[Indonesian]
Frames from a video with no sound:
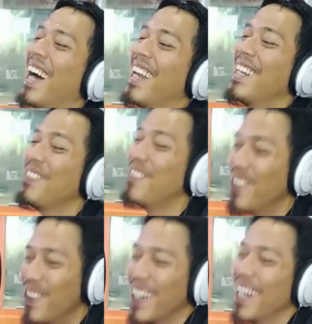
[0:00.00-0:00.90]

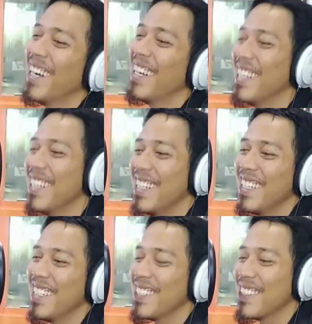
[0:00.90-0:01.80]
halibu
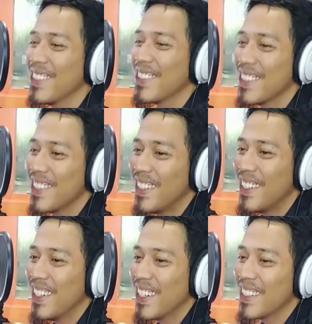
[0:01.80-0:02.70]

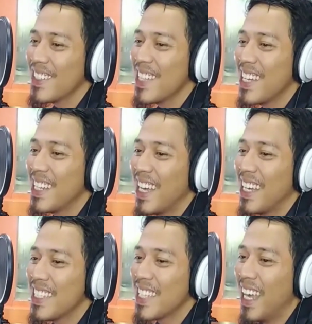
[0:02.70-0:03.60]
cocok terus dari
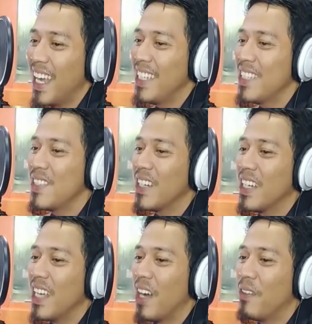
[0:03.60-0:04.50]
Aisyah Ai juga
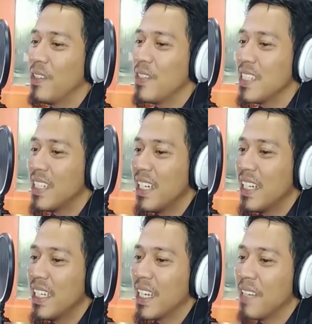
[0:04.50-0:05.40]
ya Wilujeng
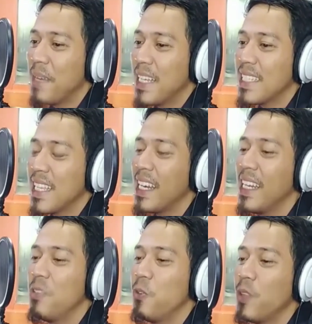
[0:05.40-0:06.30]
ikan mas
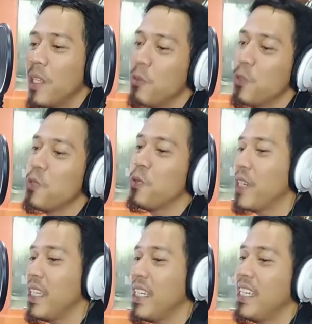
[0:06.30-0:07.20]
rindu timun
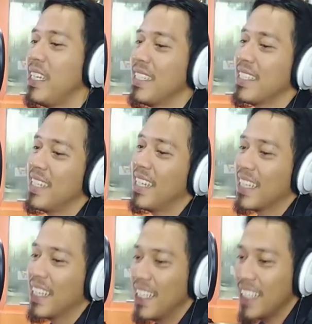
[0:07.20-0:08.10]
suri cina
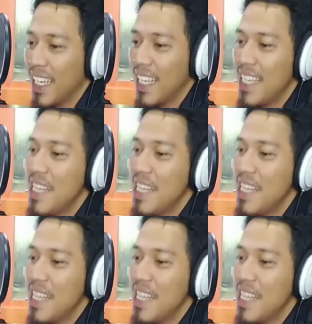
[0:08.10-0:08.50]
kita lanya